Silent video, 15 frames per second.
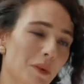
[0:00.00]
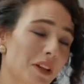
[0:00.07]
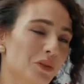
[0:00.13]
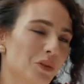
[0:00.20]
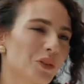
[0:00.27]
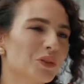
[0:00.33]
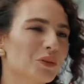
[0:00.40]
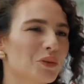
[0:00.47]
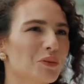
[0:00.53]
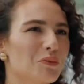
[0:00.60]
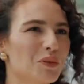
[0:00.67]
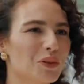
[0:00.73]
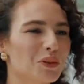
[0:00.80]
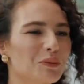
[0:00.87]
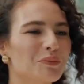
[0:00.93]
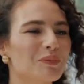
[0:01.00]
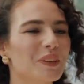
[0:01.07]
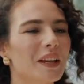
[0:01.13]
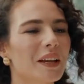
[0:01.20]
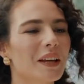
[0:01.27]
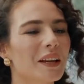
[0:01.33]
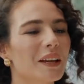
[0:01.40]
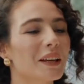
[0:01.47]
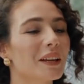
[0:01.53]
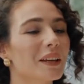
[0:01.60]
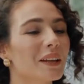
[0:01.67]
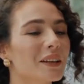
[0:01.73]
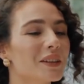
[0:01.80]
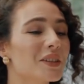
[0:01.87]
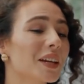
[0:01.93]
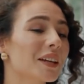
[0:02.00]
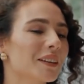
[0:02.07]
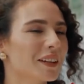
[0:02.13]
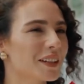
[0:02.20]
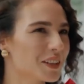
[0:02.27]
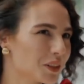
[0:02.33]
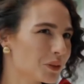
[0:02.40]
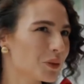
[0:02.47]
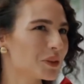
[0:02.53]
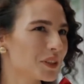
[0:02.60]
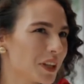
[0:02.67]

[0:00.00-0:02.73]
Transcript: Ben de öyle düşünmüştüm. Ee, şey, eski